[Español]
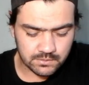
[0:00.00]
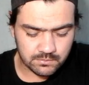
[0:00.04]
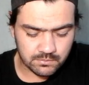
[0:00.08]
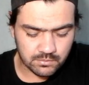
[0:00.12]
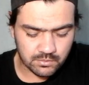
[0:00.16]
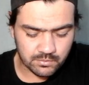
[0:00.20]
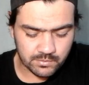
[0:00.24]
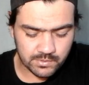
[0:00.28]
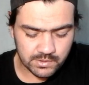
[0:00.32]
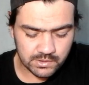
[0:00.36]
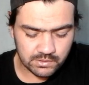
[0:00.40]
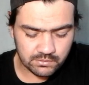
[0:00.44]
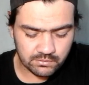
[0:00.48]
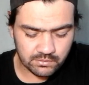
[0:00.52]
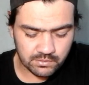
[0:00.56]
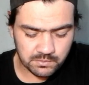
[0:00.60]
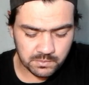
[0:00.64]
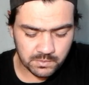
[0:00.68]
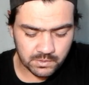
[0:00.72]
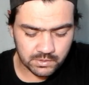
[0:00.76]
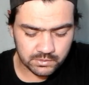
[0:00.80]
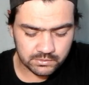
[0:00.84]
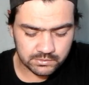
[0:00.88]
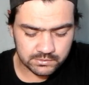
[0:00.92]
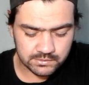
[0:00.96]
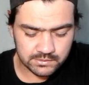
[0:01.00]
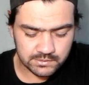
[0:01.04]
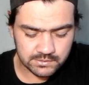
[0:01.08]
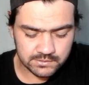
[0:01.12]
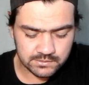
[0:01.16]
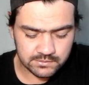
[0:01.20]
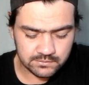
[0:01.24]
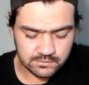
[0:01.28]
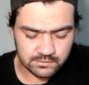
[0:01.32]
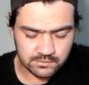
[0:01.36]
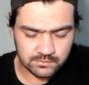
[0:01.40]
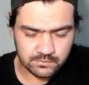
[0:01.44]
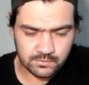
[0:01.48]
Momento épico de tu
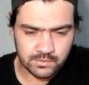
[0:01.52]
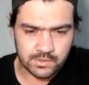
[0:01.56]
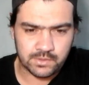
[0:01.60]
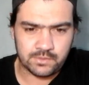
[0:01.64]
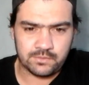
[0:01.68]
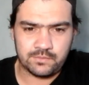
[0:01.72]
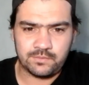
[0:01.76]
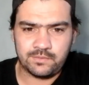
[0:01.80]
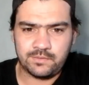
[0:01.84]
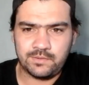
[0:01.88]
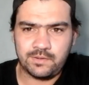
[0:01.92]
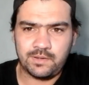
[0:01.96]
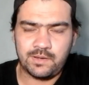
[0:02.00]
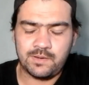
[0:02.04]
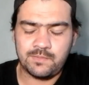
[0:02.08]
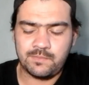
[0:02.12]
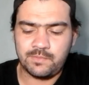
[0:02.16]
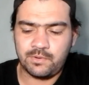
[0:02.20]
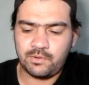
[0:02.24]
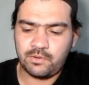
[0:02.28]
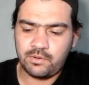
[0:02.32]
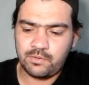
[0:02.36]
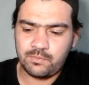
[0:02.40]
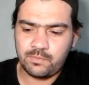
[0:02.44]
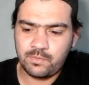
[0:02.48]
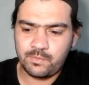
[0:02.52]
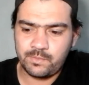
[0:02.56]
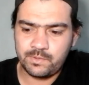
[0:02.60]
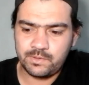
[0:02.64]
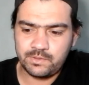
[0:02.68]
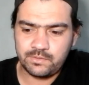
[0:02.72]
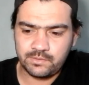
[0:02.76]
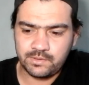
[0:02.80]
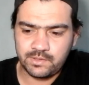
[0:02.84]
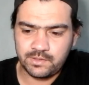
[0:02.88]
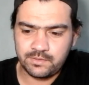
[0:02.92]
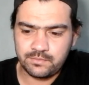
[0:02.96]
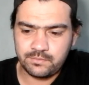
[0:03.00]
selección. Bueno, el mejor
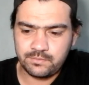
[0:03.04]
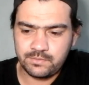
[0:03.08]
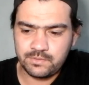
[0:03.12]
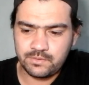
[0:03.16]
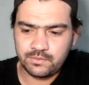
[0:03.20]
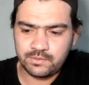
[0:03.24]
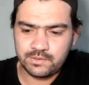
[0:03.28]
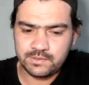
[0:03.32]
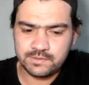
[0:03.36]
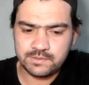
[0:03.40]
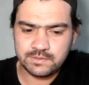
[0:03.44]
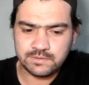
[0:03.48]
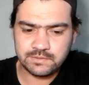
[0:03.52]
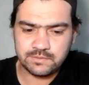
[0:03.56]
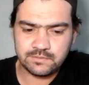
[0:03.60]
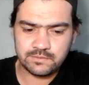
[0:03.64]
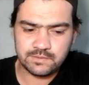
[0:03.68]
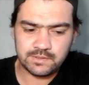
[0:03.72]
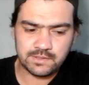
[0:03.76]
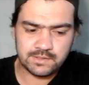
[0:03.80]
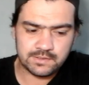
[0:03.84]
momento que he vivido con la selección